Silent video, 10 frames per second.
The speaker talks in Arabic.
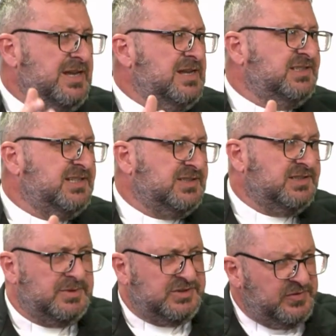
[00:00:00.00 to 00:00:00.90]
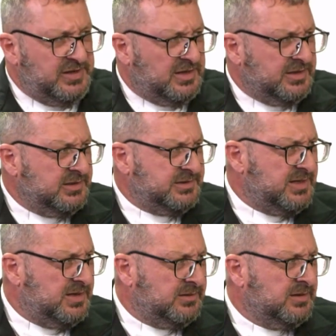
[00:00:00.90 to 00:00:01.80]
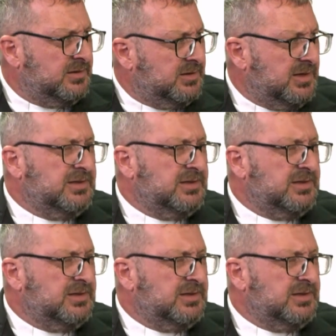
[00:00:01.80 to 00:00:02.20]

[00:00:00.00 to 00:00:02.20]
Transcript: المتبعة في كنائسنا